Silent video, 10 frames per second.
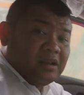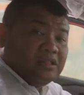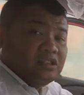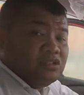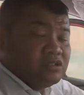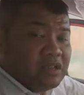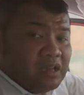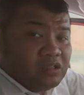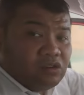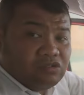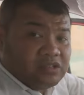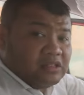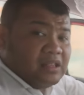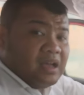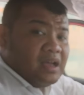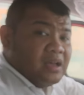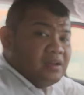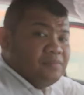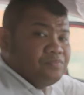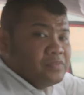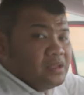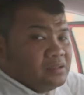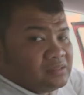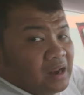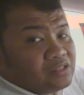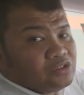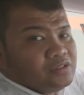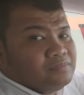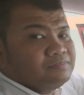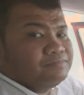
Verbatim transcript: natin yung second row seat ng Triton.